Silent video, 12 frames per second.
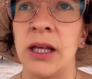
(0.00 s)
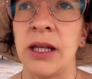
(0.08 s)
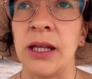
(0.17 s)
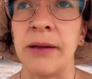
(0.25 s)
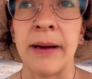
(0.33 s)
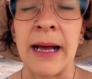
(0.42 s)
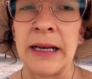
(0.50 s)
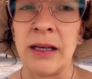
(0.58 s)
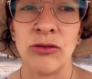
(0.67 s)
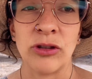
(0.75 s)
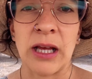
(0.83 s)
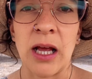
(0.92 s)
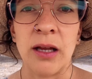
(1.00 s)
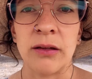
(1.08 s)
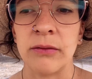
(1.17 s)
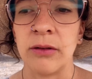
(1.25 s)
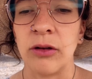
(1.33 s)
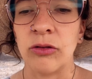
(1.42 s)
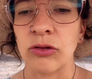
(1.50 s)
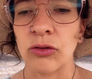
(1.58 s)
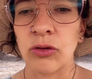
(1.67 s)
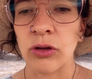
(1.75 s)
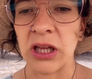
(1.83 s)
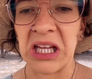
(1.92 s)
Y van, o sea, los
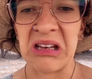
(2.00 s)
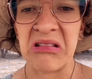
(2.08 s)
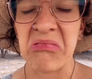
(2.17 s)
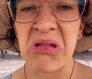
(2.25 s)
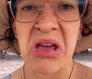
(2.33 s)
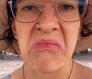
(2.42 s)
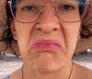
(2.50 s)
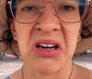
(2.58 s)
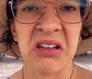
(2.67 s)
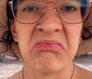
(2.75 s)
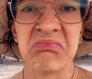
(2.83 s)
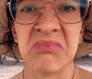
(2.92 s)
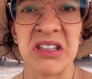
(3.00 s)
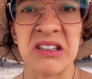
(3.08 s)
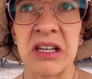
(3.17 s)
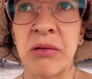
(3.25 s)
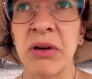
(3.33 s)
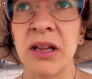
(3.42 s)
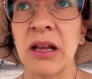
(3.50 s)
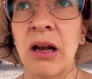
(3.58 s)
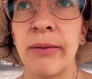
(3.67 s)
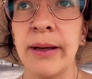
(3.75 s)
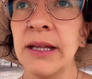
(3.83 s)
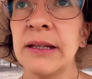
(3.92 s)
corté en noviembre, diciembre
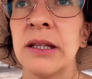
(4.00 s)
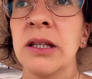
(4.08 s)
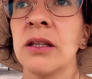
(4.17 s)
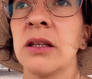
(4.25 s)
tal vez.